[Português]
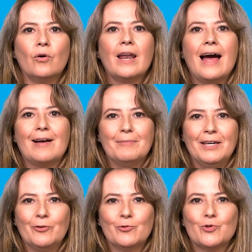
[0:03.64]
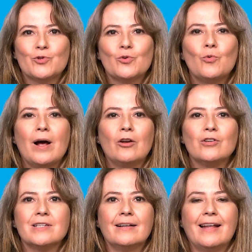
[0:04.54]
Olá, amigos! O
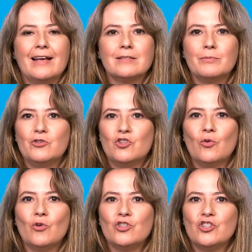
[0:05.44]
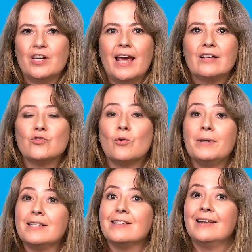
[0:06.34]
Alô CETESB de hoje é
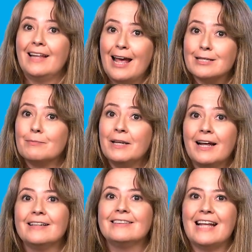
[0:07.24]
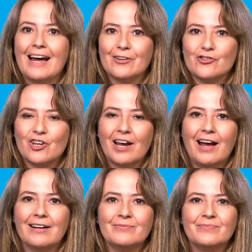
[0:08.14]
sobre a CETESB na Antártica.